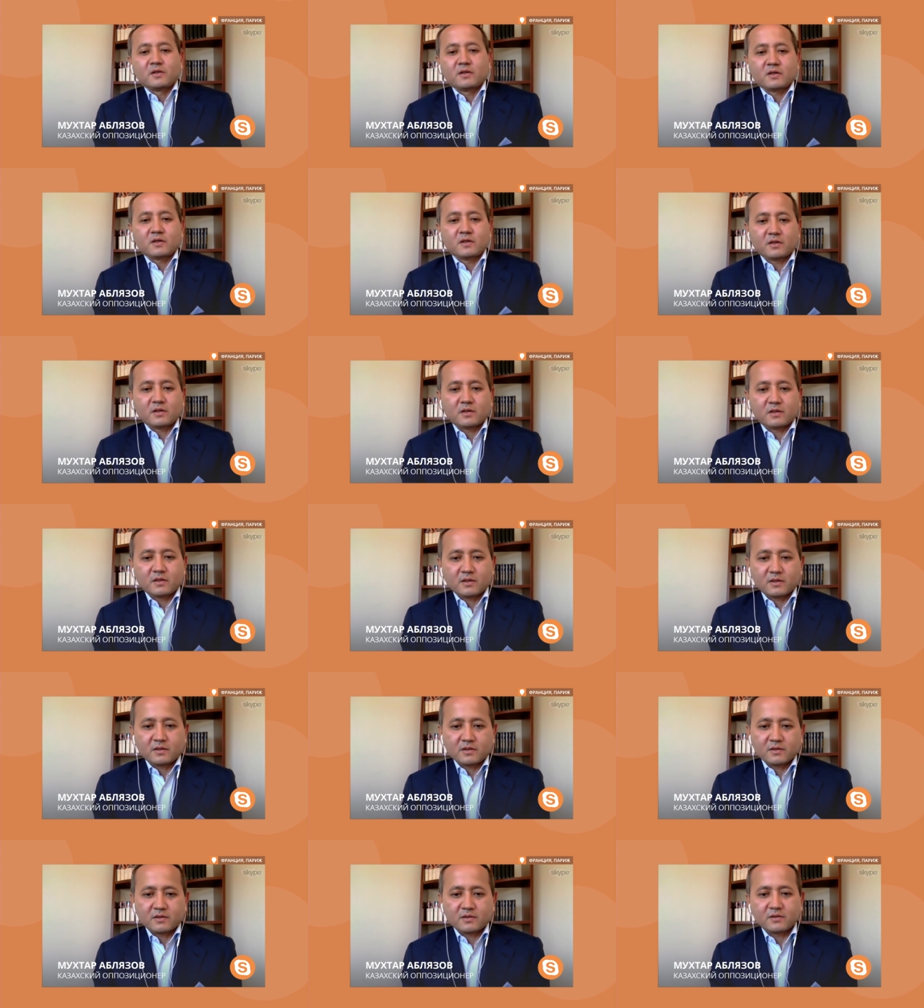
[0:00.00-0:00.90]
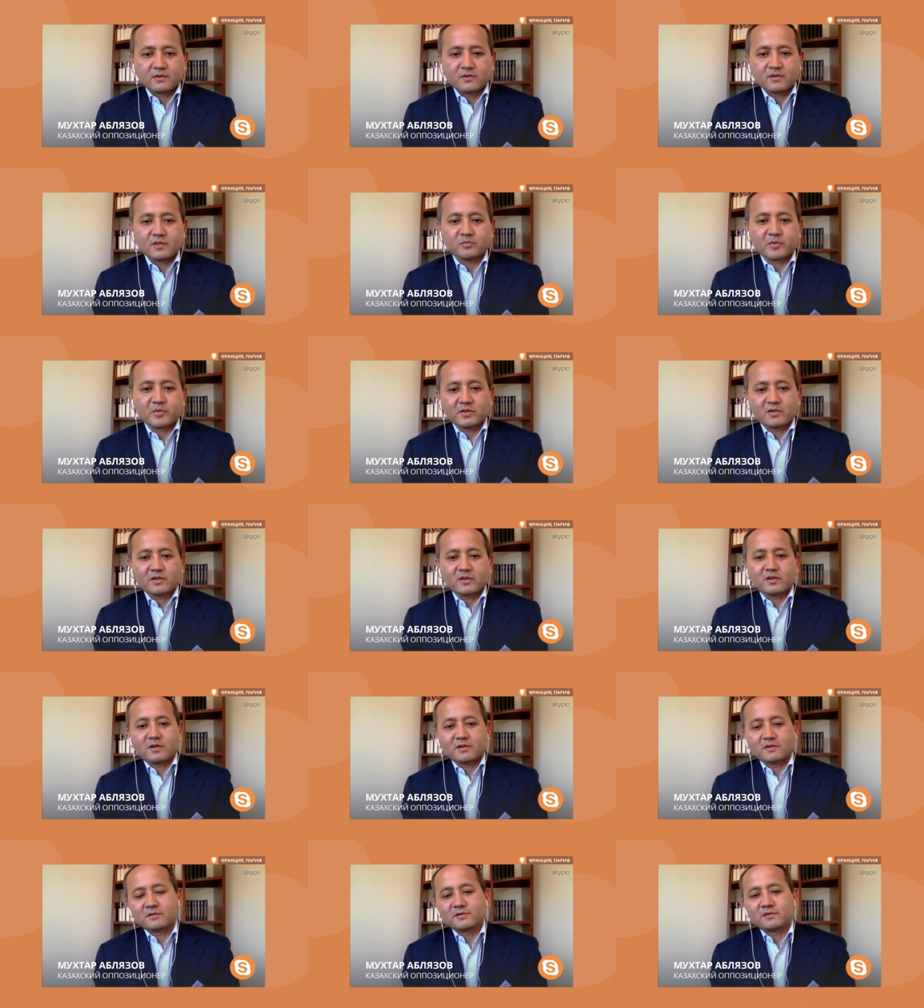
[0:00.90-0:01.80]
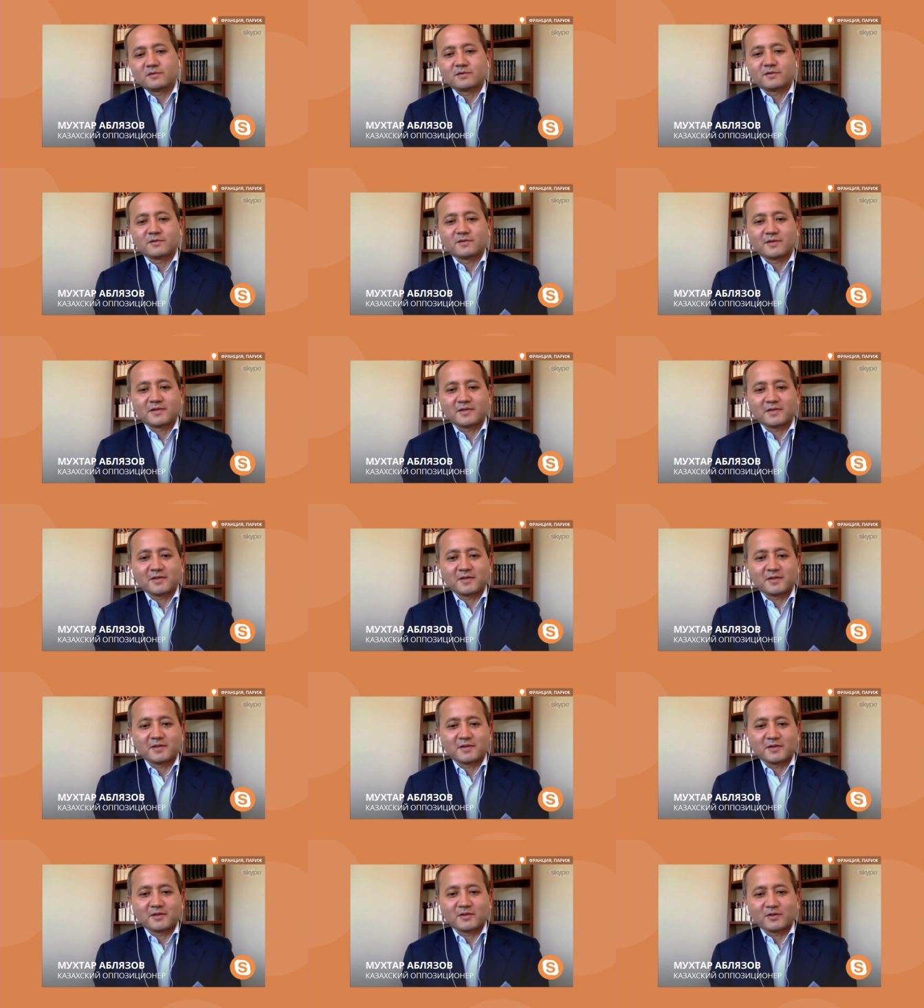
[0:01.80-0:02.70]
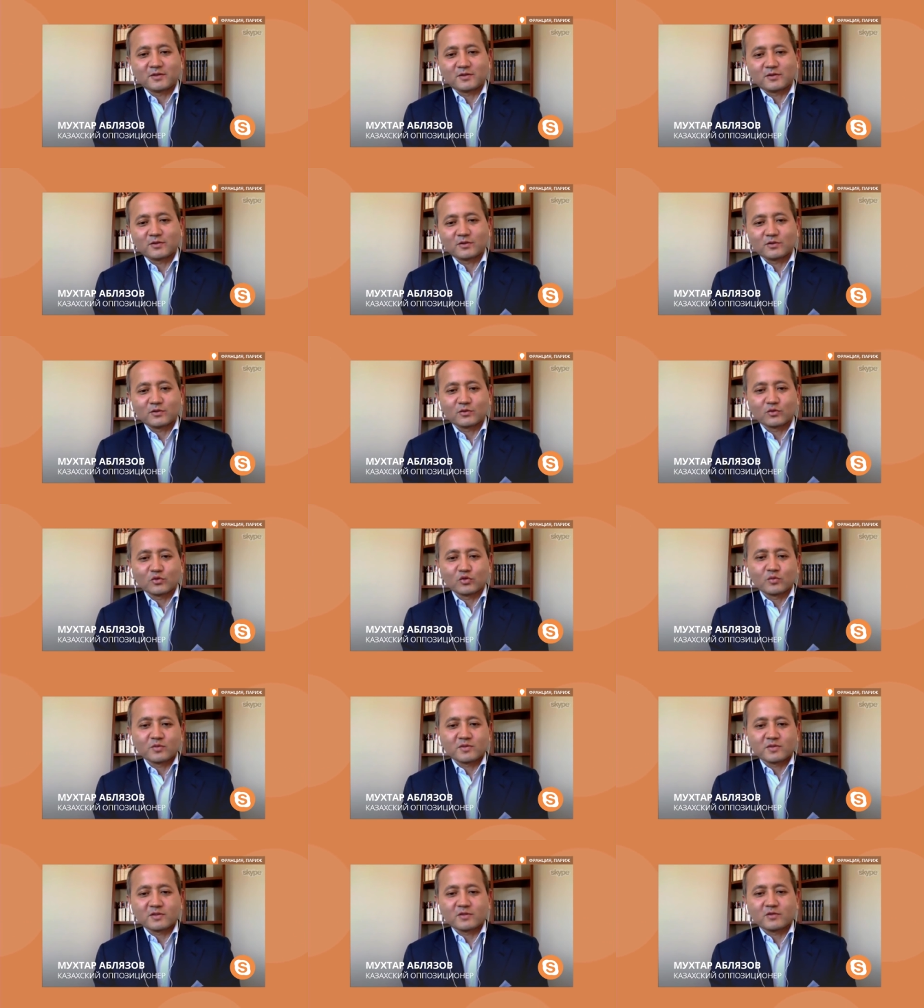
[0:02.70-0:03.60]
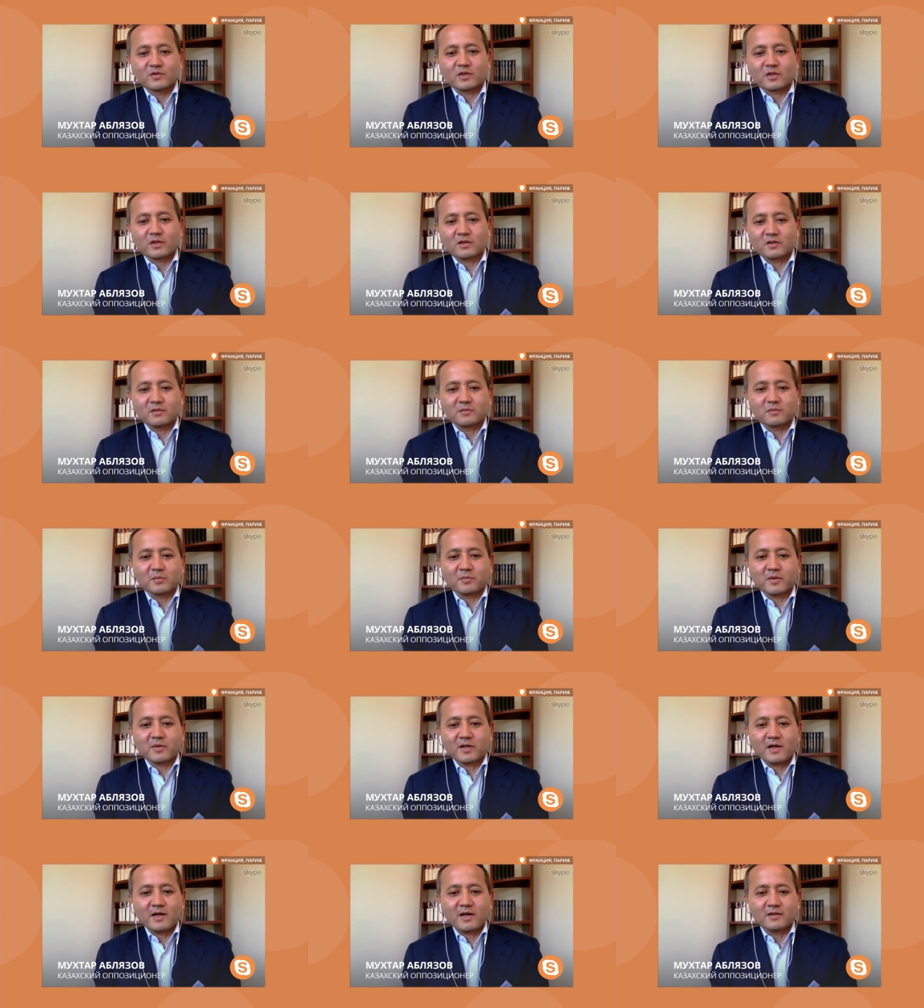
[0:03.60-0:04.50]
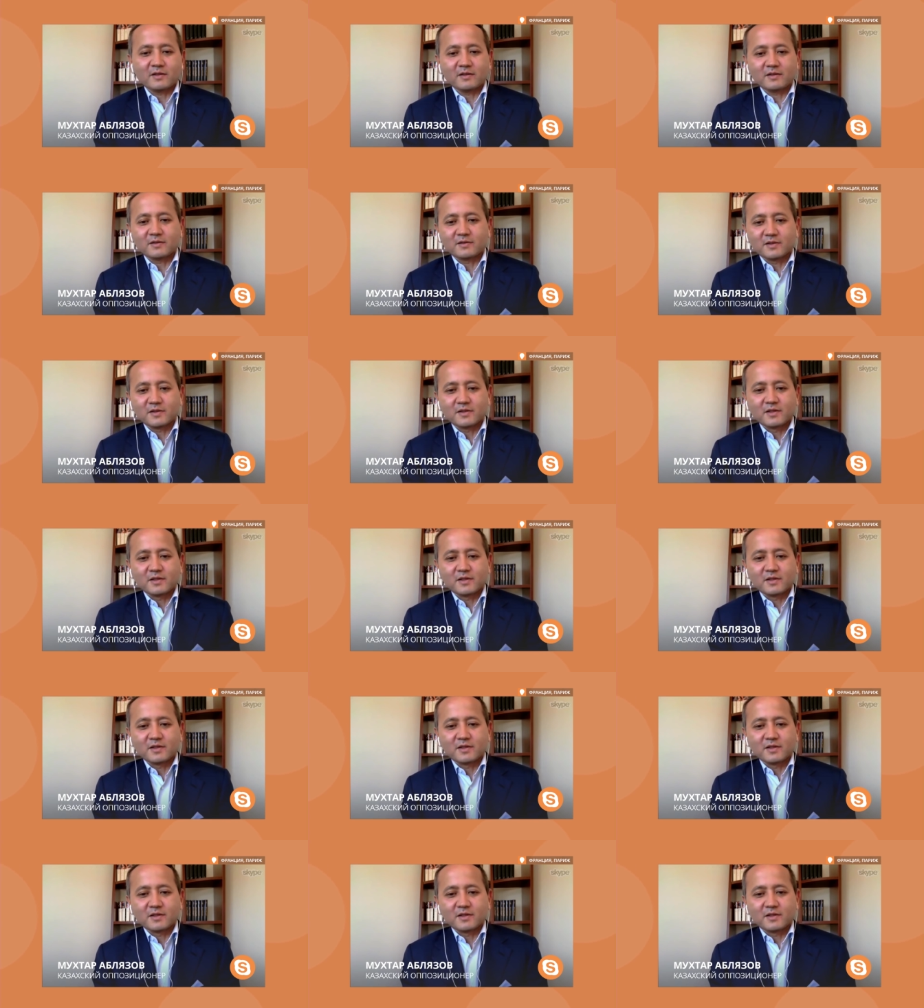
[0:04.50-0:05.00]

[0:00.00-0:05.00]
а, нет предела Э, грубости вот этой пропаганды.